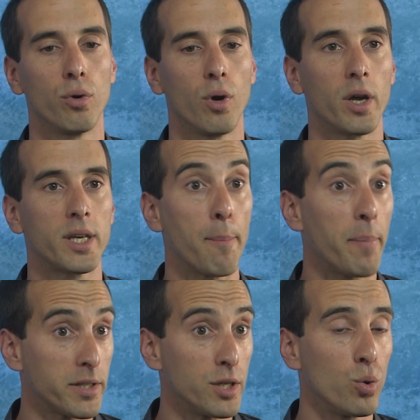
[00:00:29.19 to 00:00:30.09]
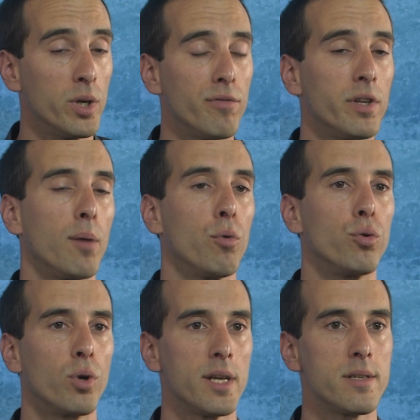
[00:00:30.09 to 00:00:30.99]
un cas particulier finalement
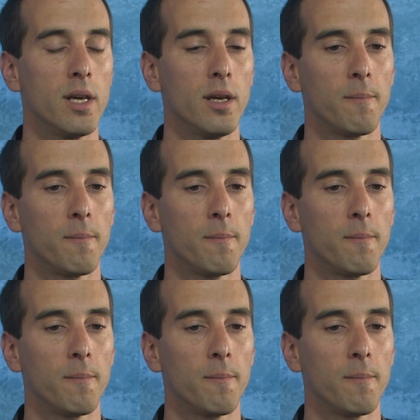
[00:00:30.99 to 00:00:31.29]
de glaciers,